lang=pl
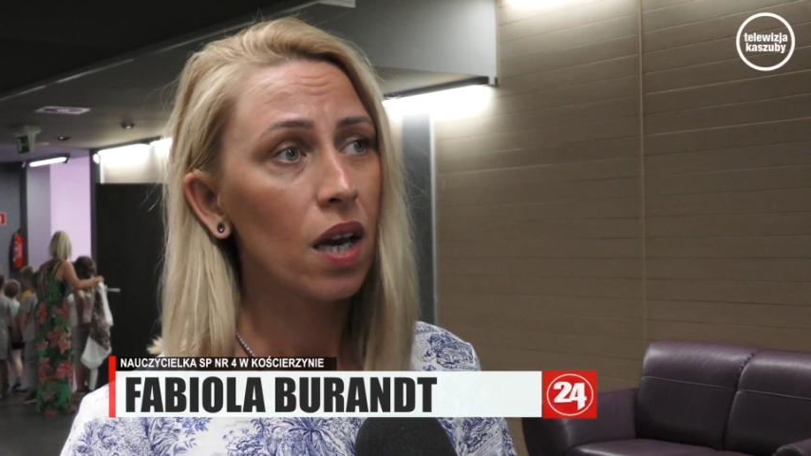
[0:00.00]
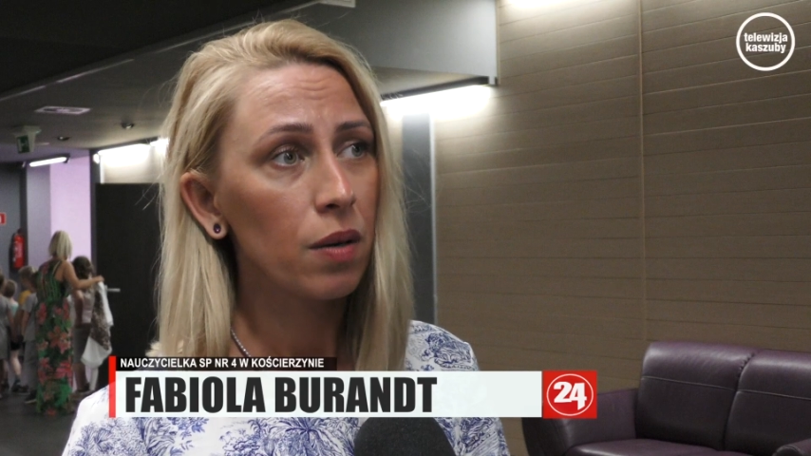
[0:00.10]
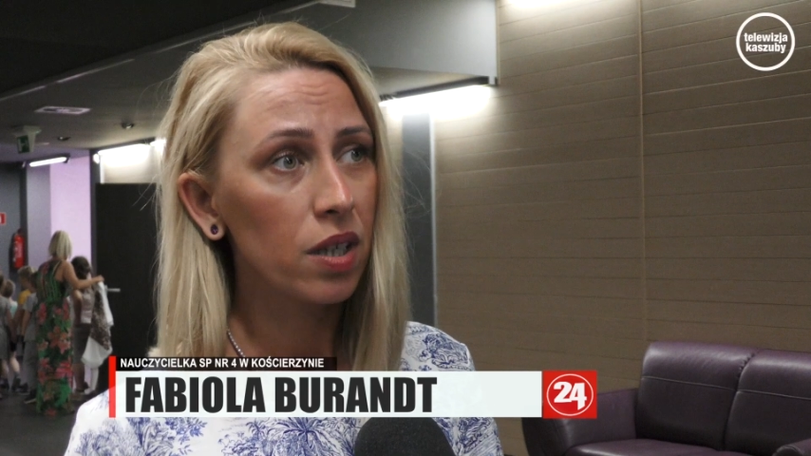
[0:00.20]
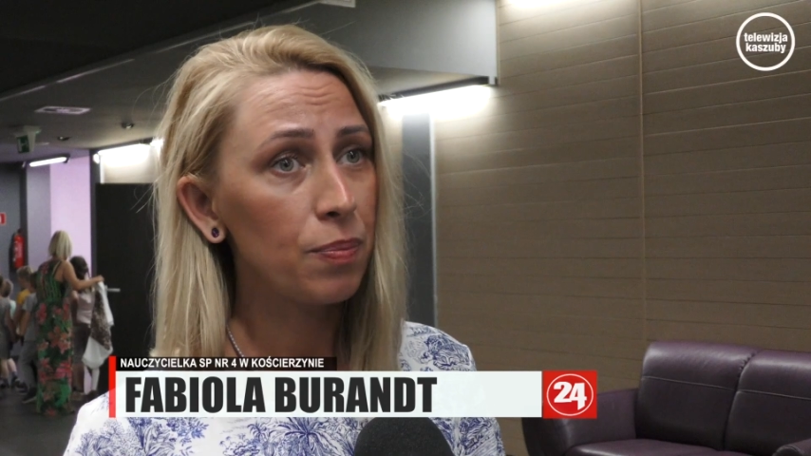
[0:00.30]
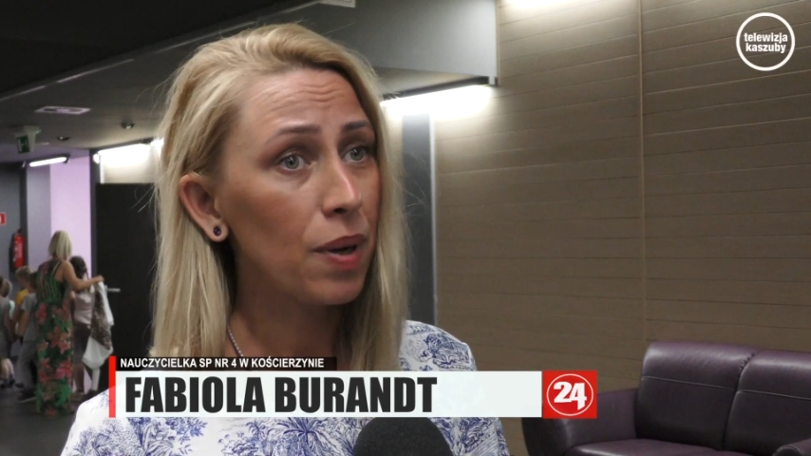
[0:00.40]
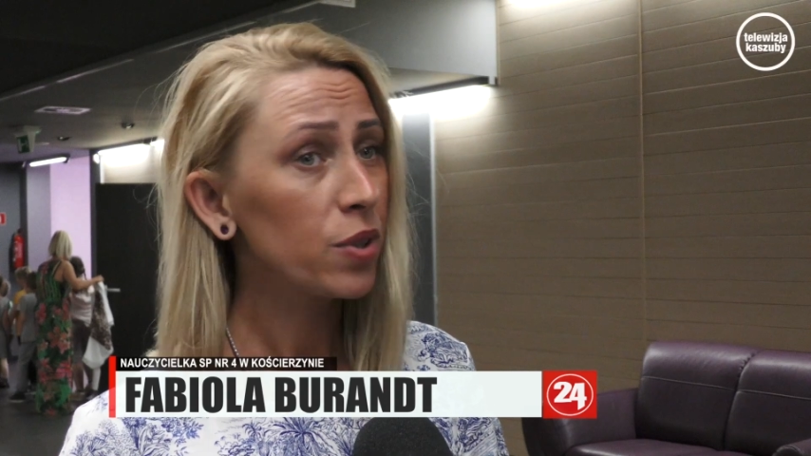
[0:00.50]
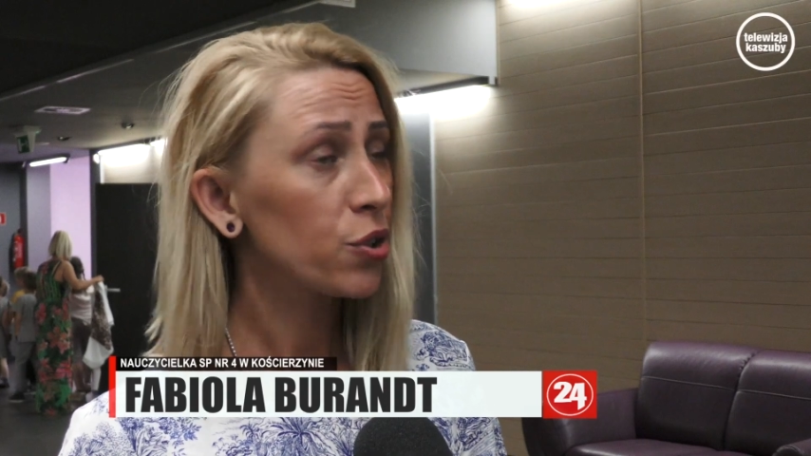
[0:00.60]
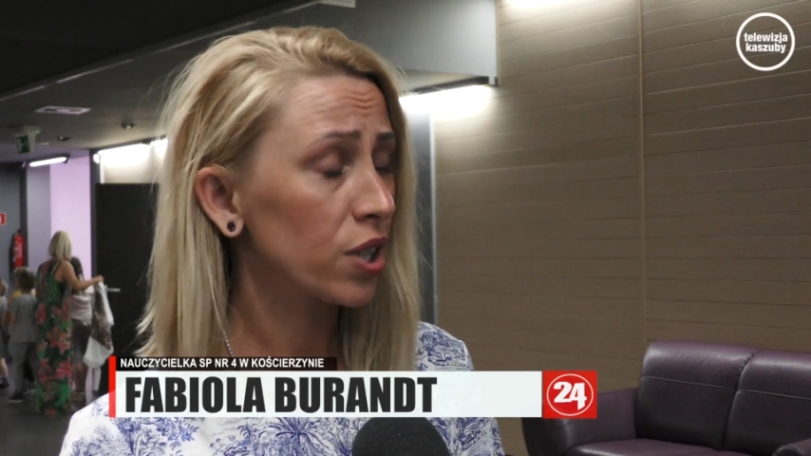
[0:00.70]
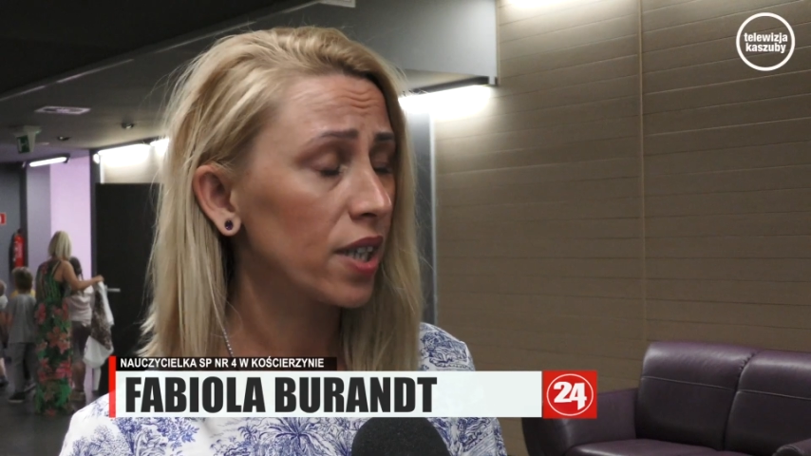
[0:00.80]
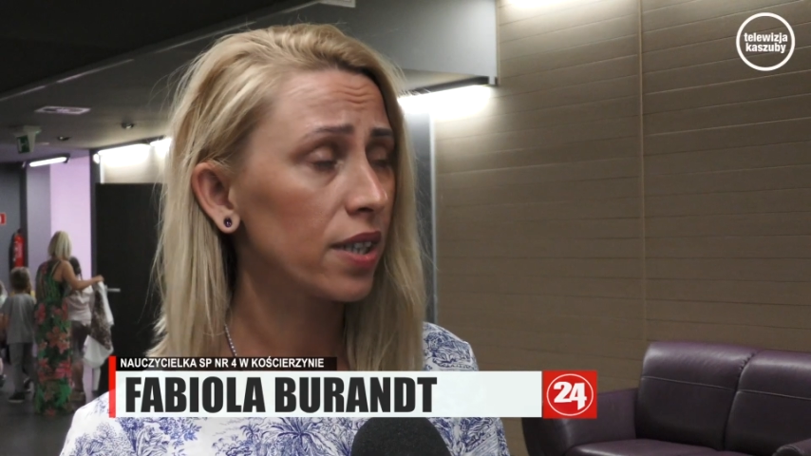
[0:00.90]
E, mamy
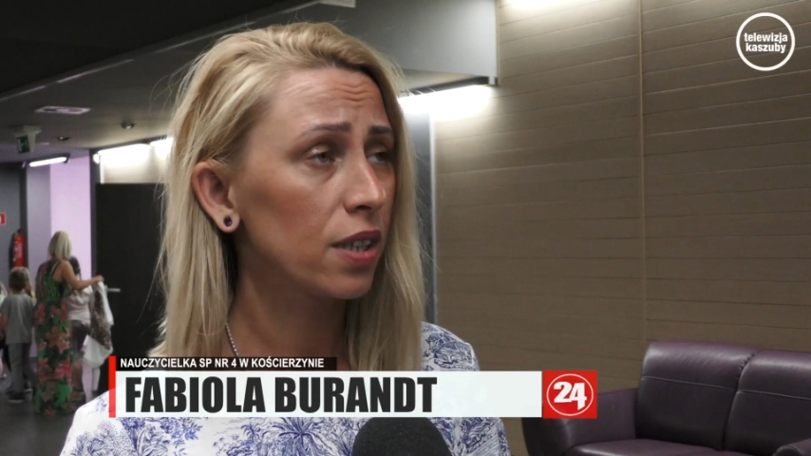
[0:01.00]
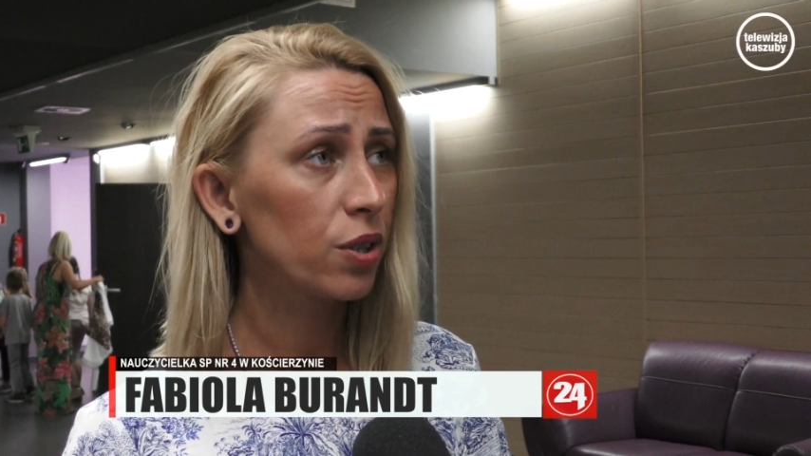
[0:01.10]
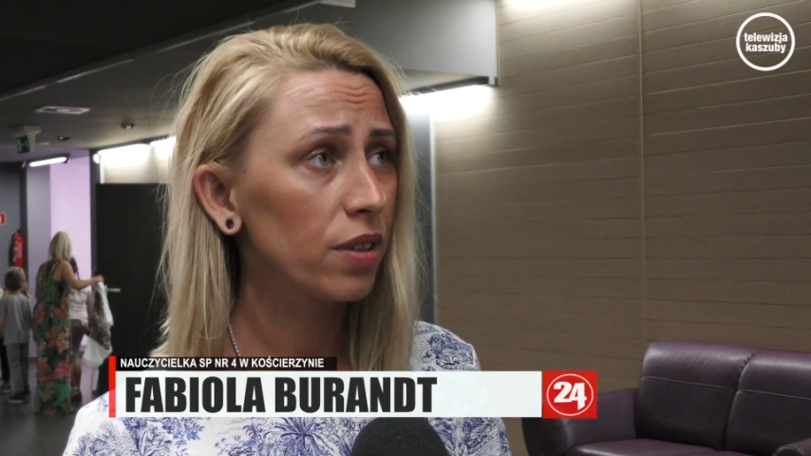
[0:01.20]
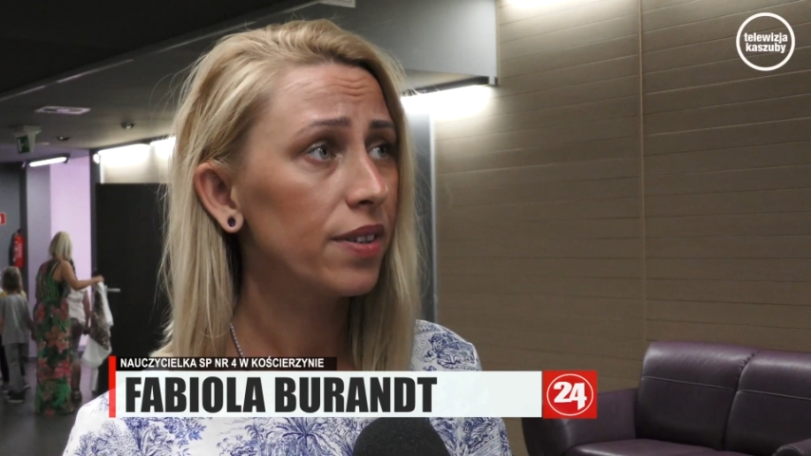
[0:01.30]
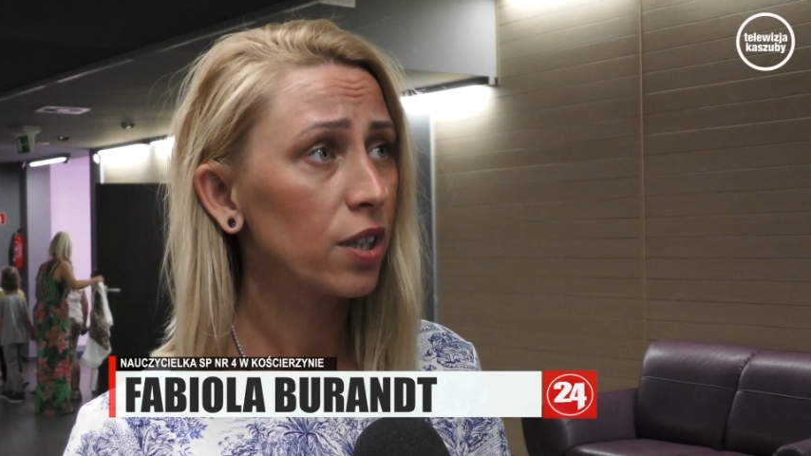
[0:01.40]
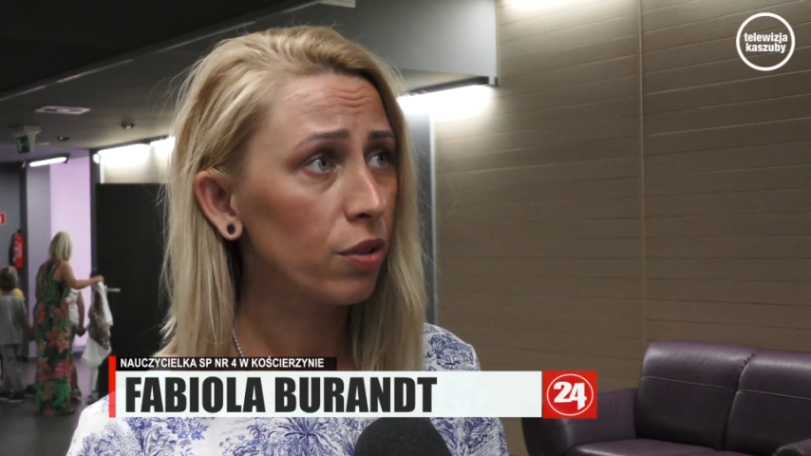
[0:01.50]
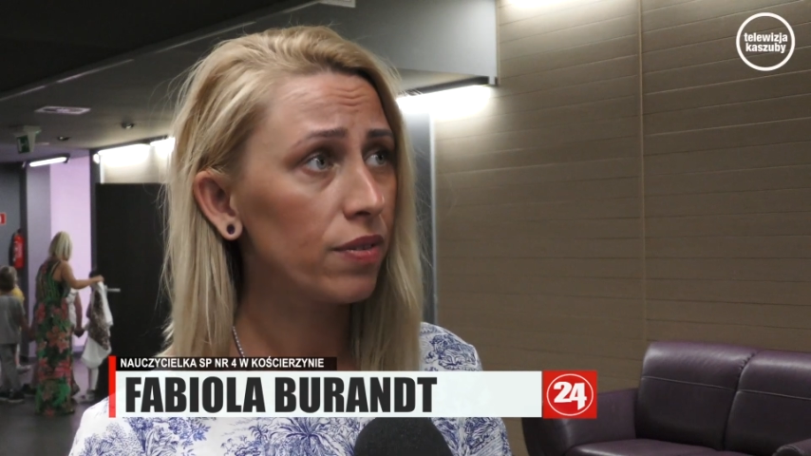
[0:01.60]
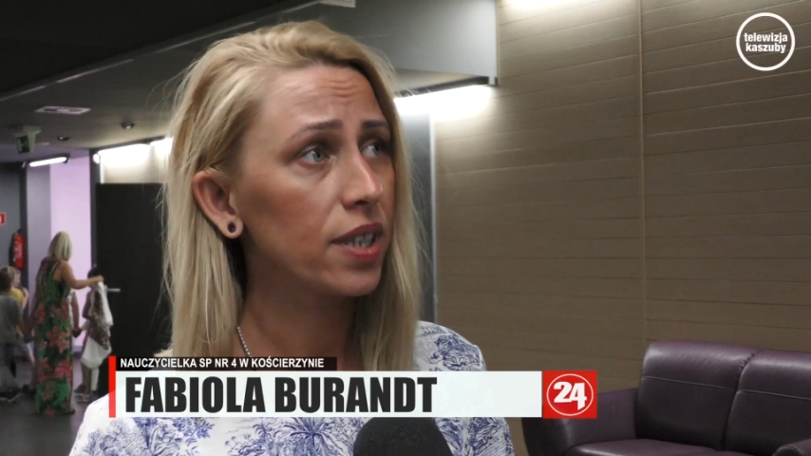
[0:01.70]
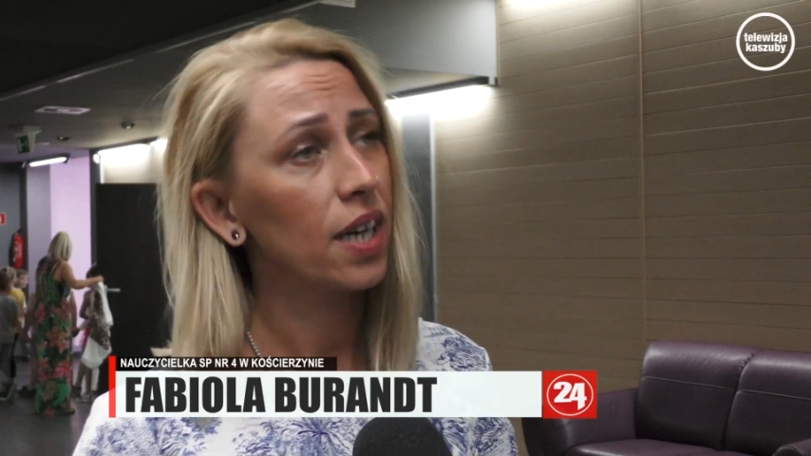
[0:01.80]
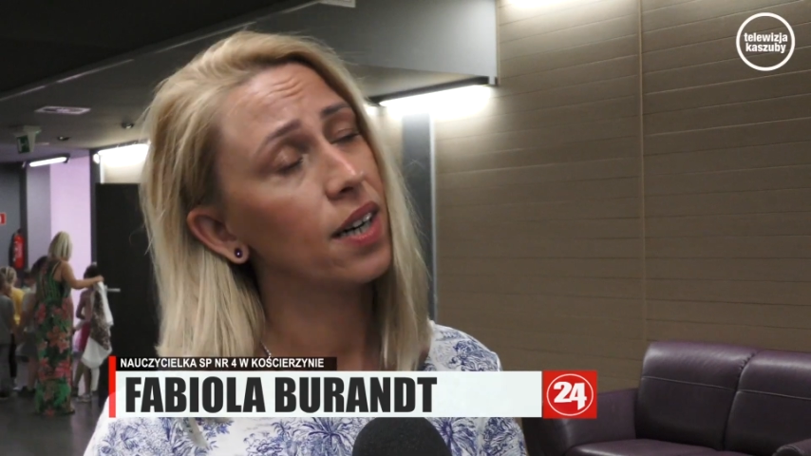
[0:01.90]
trzy kategorie
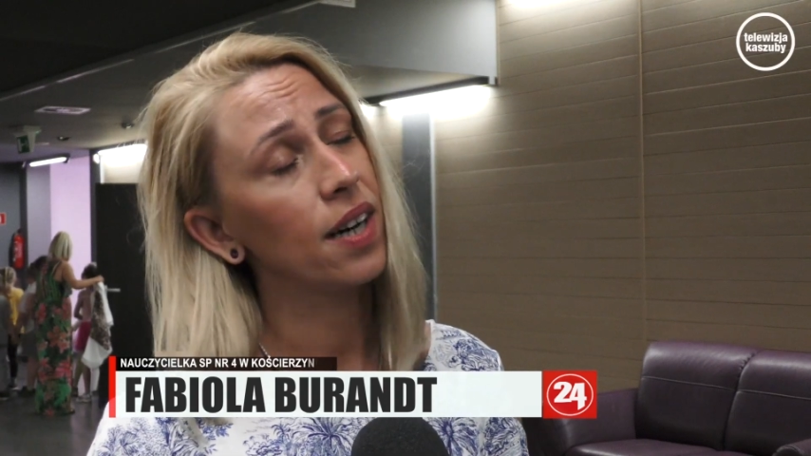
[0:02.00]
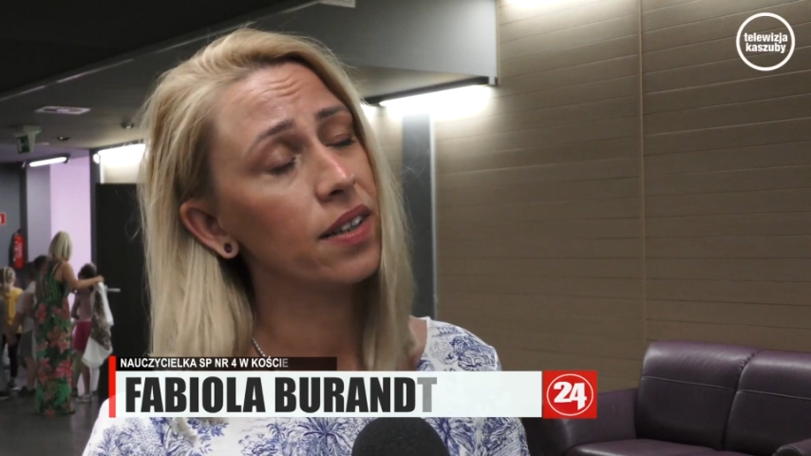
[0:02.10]
wiekowe, tak,